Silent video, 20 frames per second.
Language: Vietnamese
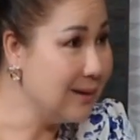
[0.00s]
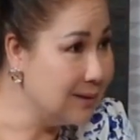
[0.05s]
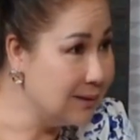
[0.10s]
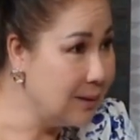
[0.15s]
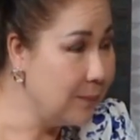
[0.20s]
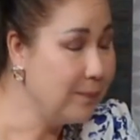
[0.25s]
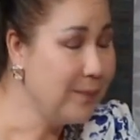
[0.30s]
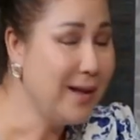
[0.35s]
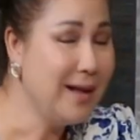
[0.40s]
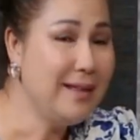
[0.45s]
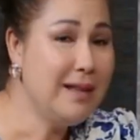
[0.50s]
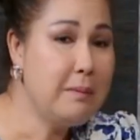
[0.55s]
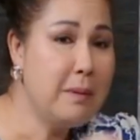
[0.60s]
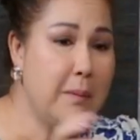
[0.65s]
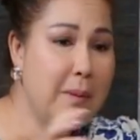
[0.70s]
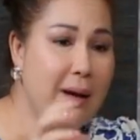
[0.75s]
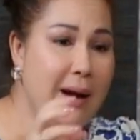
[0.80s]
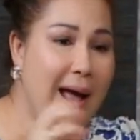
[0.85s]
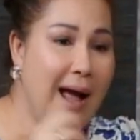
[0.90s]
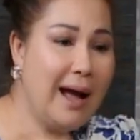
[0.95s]
được nhưng mà
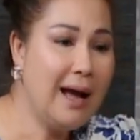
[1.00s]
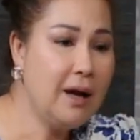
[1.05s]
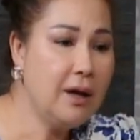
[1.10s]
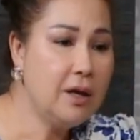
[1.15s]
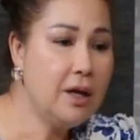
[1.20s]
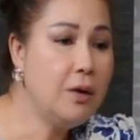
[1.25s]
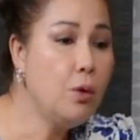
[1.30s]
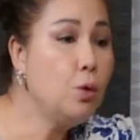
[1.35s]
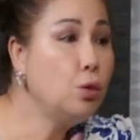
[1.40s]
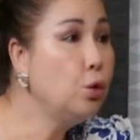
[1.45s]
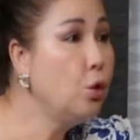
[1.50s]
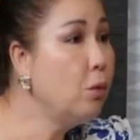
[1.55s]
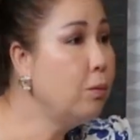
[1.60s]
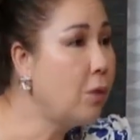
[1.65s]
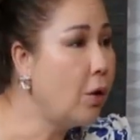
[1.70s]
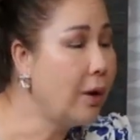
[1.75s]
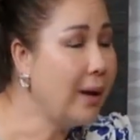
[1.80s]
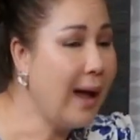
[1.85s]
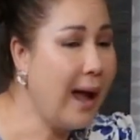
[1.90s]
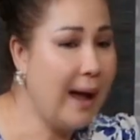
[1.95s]
mình ăn cái uống thuốc
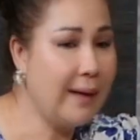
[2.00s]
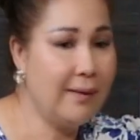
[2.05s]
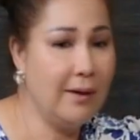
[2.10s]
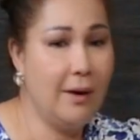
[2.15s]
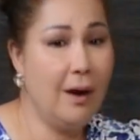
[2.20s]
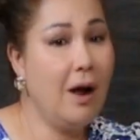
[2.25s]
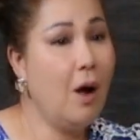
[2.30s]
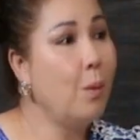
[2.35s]
mỗi ngày thì nó